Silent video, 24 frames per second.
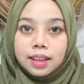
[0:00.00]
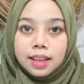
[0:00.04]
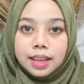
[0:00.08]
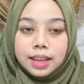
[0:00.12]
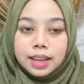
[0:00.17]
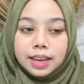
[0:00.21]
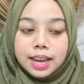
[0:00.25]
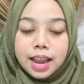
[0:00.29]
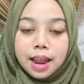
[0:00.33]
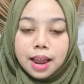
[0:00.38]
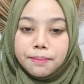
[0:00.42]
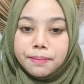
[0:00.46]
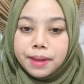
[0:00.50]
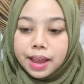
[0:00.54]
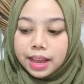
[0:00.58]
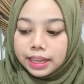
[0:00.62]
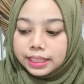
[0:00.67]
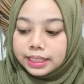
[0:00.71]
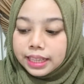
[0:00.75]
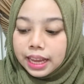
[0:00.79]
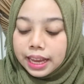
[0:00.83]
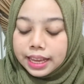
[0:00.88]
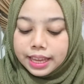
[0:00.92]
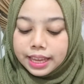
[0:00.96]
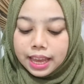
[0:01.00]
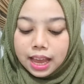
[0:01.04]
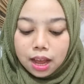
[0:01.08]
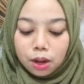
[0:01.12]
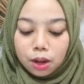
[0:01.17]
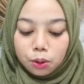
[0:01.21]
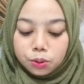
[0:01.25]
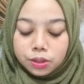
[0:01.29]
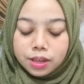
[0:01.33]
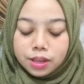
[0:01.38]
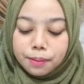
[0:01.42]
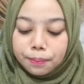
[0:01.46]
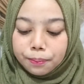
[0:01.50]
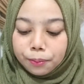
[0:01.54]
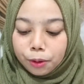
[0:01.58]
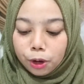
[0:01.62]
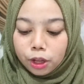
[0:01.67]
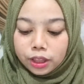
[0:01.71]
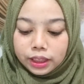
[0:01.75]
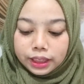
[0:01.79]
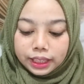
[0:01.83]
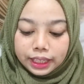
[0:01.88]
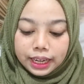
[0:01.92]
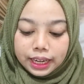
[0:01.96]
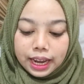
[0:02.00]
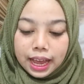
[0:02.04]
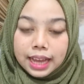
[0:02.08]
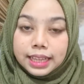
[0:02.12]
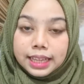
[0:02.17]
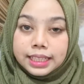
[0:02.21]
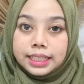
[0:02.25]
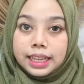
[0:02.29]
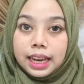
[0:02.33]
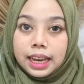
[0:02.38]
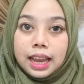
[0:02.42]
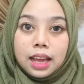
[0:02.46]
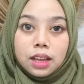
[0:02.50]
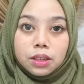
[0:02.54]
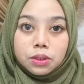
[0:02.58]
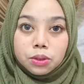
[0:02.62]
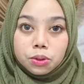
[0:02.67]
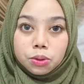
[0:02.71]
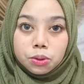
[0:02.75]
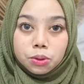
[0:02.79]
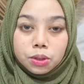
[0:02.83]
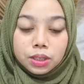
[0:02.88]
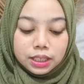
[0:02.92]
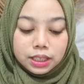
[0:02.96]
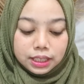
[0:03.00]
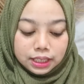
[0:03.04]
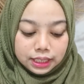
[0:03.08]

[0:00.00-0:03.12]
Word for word: dan biasanya aku semprotin aja langsung